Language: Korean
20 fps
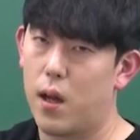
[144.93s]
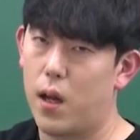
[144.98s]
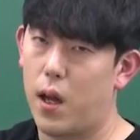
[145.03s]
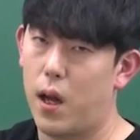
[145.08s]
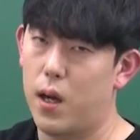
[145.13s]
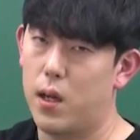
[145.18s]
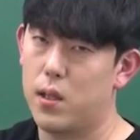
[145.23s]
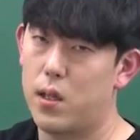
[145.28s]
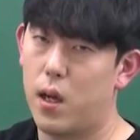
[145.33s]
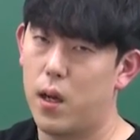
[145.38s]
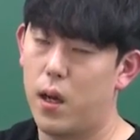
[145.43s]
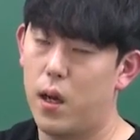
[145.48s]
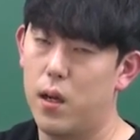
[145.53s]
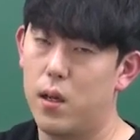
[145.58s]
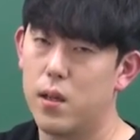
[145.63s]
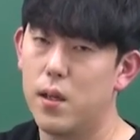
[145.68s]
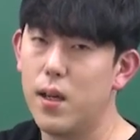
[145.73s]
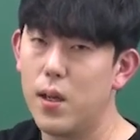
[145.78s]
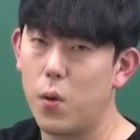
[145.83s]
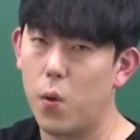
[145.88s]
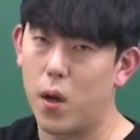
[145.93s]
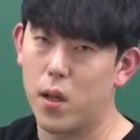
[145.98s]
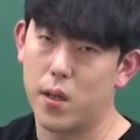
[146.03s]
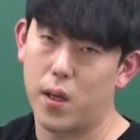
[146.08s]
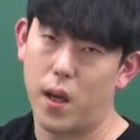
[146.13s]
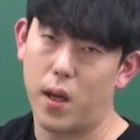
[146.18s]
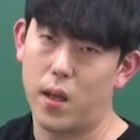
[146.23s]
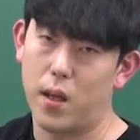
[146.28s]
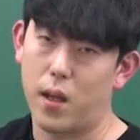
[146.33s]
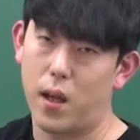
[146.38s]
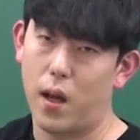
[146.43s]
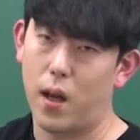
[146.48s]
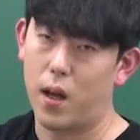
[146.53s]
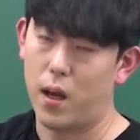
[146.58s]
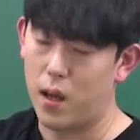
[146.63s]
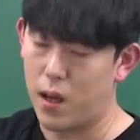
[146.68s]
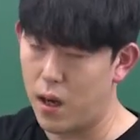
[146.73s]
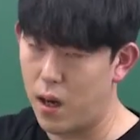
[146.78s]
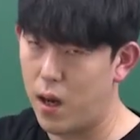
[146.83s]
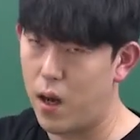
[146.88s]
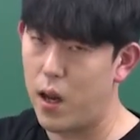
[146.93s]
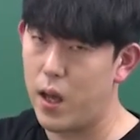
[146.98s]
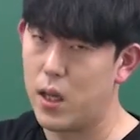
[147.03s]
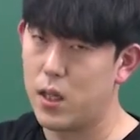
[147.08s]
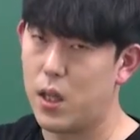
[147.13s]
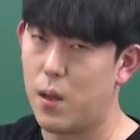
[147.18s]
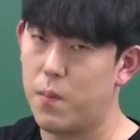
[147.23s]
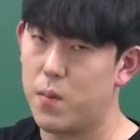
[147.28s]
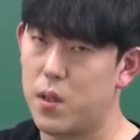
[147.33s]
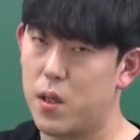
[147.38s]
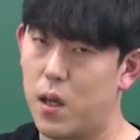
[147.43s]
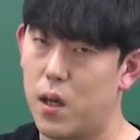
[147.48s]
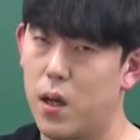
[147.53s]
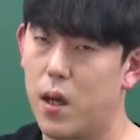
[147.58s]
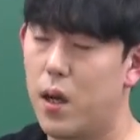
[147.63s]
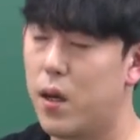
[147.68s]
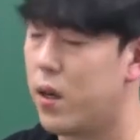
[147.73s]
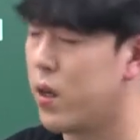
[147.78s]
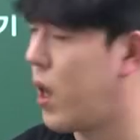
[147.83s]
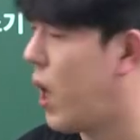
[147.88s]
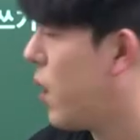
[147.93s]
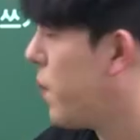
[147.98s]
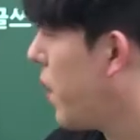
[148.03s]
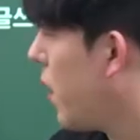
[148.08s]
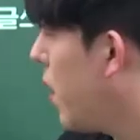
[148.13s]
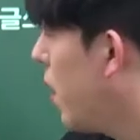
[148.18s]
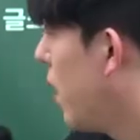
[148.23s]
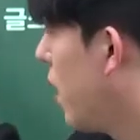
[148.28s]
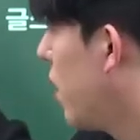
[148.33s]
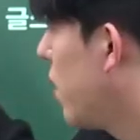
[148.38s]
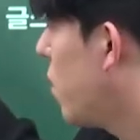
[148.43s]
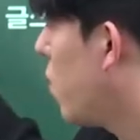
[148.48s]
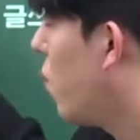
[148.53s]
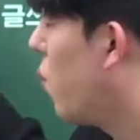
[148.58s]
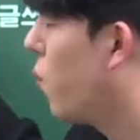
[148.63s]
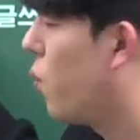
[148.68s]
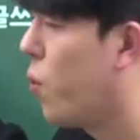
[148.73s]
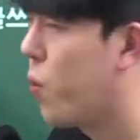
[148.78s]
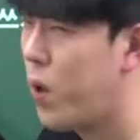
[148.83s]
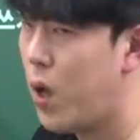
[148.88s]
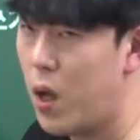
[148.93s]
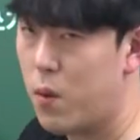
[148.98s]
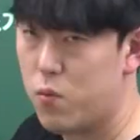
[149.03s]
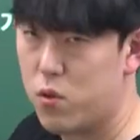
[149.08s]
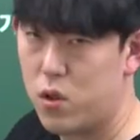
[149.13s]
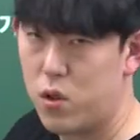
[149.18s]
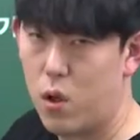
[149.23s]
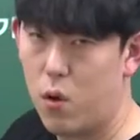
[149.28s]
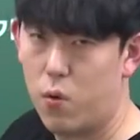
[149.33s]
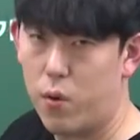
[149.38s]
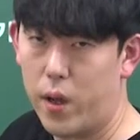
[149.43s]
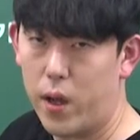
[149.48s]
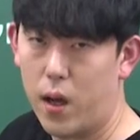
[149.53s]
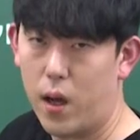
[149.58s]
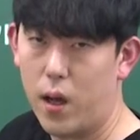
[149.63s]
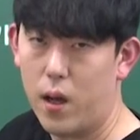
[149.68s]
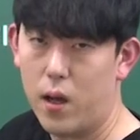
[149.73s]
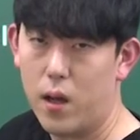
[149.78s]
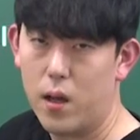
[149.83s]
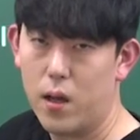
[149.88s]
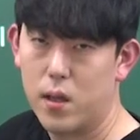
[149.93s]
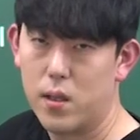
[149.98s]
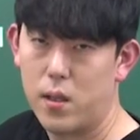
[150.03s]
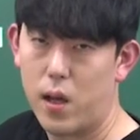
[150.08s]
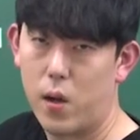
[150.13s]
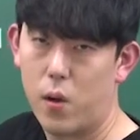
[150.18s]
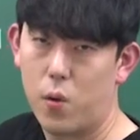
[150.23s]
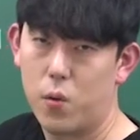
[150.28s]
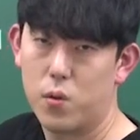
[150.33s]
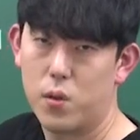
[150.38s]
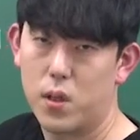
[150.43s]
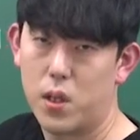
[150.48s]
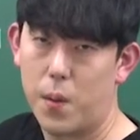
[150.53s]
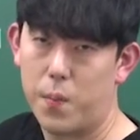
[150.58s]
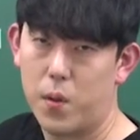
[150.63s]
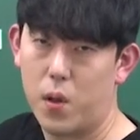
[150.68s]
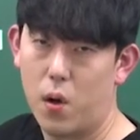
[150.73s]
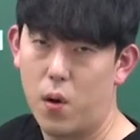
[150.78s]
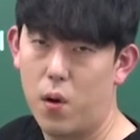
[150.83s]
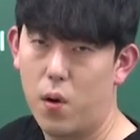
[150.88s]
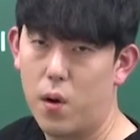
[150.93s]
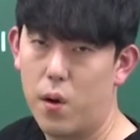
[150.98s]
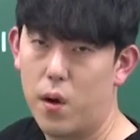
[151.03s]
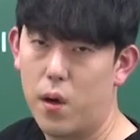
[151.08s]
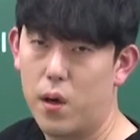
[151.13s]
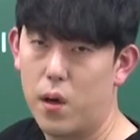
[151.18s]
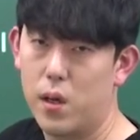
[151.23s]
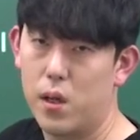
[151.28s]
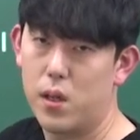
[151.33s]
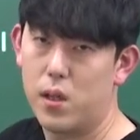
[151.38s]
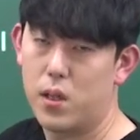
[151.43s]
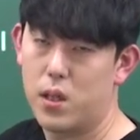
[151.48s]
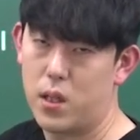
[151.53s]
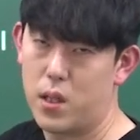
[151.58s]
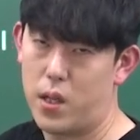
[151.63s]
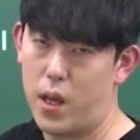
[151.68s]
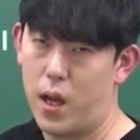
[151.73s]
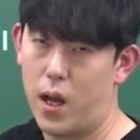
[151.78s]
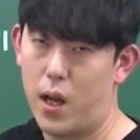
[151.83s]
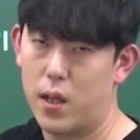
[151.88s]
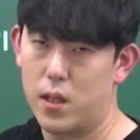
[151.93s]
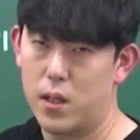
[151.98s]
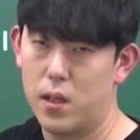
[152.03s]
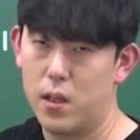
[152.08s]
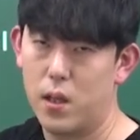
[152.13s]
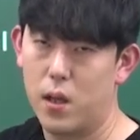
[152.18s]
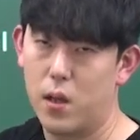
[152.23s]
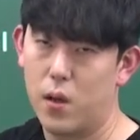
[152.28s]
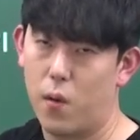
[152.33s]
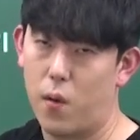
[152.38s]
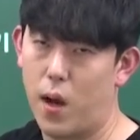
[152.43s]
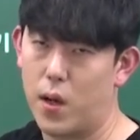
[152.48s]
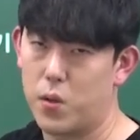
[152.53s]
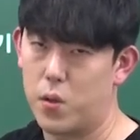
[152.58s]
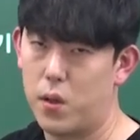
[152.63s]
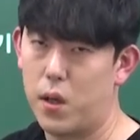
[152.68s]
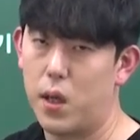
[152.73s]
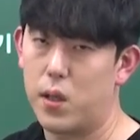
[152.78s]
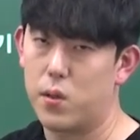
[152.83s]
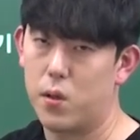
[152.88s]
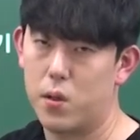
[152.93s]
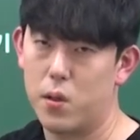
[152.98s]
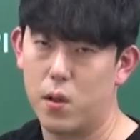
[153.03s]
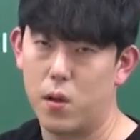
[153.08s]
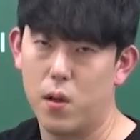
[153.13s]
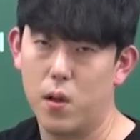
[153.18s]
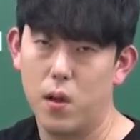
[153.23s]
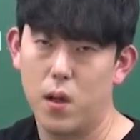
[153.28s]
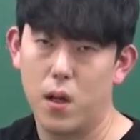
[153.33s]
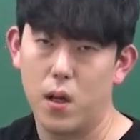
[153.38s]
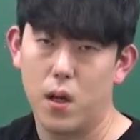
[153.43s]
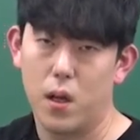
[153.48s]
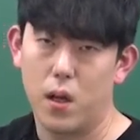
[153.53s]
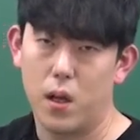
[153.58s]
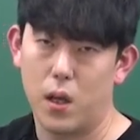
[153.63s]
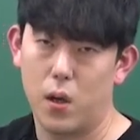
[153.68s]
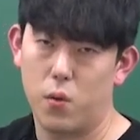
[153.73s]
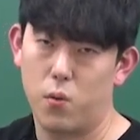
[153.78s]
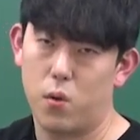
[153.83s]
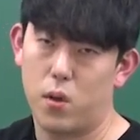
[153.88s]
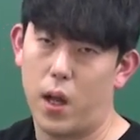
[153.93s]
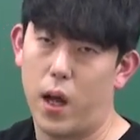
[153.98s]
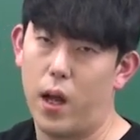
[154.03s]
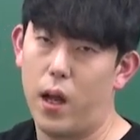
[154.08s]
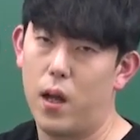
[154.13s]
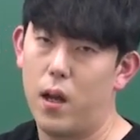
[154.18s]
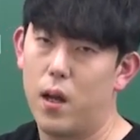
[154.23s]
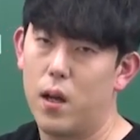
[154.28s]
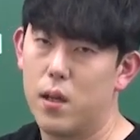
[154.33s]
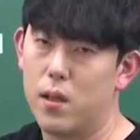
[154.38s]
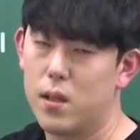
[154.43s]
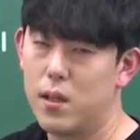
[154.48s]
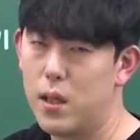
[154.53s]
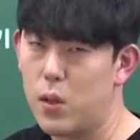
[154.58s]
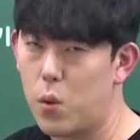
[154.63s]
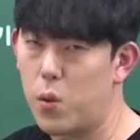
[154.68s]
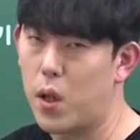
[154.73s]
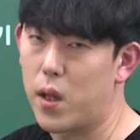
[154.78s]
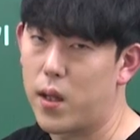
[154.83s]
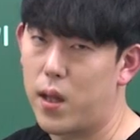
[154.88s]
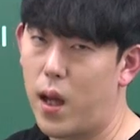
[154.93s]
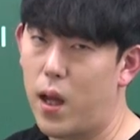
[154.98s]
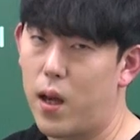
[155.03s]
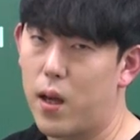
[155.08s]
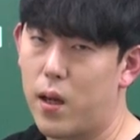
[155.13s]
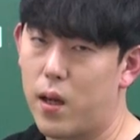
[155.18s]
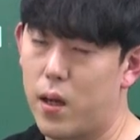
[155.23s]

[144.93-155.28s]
강사가 의도한 게 있다. 1, 2, 3, 4, 그 다음에 또 5강부터 우리가 새로운 챕터를 진행하는 과정에 있어서 이것도 다 의도됐다.